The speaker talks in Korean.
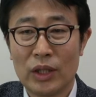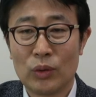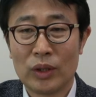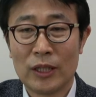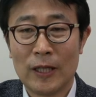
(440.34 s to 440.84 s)

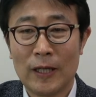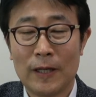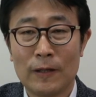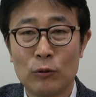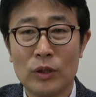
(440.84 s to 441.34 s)

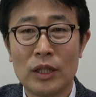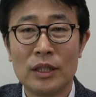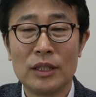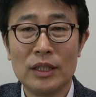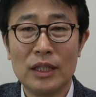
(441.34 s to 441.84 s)
내용인데 우리가
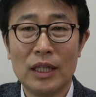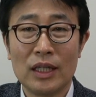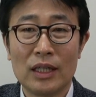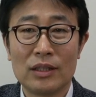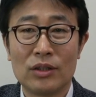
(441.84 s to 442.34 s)
흔히
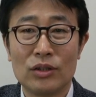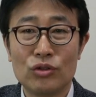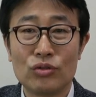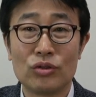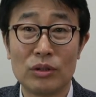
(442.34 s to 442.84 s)
얘기하는
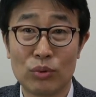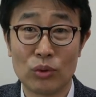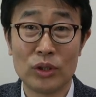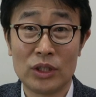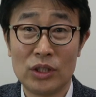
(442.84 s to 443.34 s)
건축은
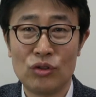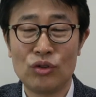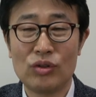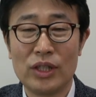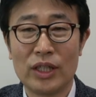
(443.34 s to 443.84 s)
바로 이제
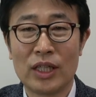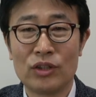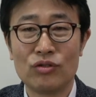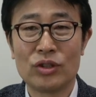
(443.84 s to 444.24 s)
신축을 얘기를 할 수